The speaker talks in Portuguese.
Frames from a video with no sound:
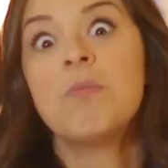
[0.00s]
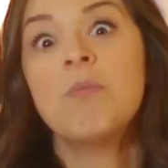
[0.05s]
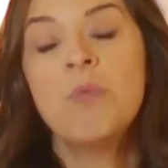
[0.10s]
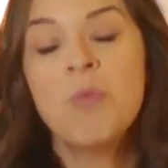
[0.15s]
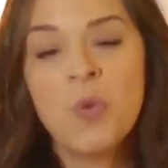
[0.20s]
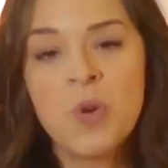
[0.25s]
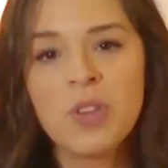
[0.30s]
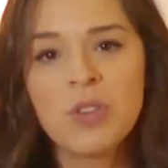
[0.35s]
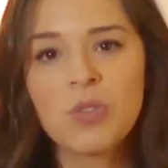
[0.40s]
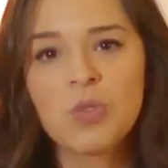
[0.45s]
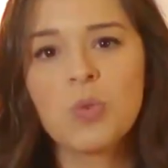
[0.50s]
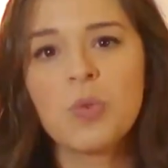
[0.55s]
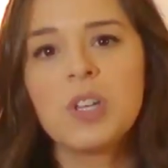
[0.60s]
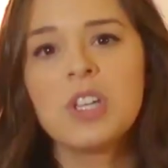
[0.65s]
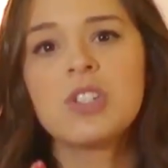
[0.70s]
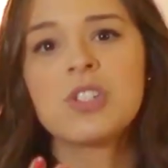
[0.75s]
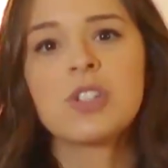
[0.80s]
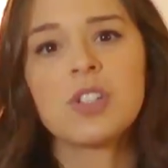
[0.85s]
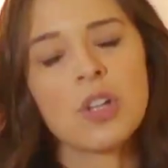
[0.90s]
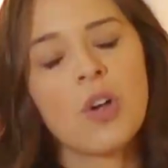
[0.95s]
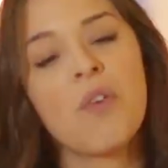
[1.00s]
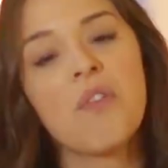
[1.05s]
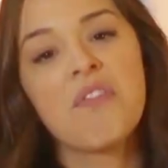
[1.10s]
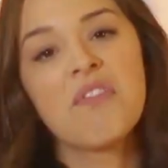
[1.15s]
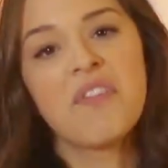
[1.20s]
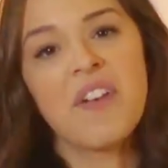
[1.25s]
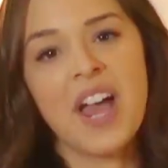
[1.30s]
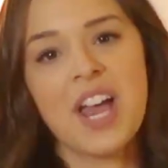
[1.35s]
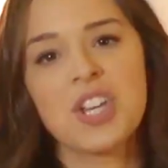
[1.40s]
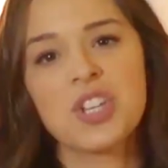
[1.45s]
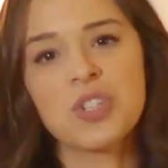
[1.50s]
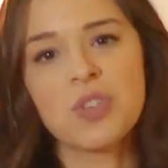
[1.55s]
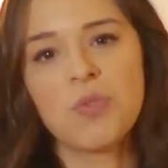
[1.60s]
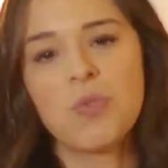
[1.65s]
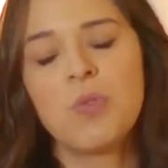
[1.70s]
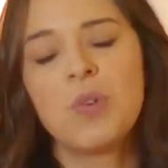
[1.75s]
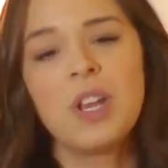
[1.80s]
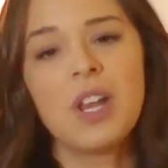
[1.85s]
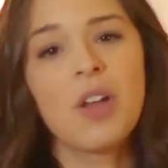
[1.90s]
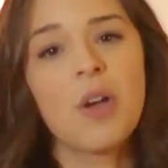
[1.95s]
muito, slow fashion,
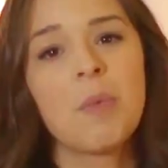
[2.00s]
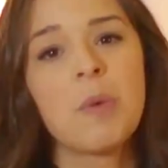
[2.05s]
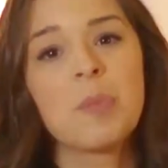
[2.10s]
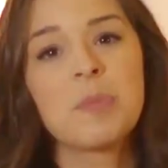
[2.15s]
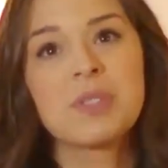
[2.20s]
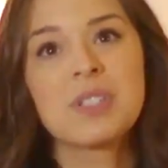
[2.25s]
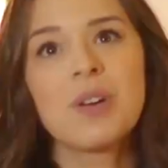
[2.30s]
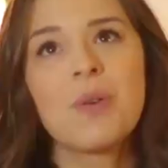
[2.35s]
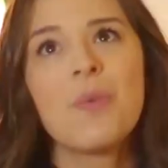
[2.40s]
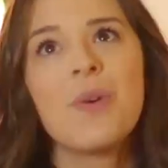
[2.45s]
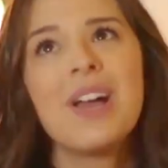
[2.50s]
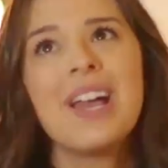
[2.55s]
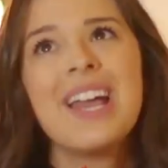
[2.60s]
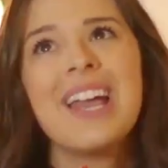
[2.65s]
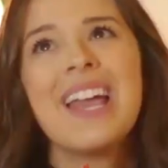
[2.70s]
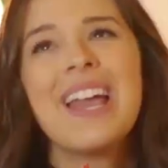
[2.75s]
o linho é uma opção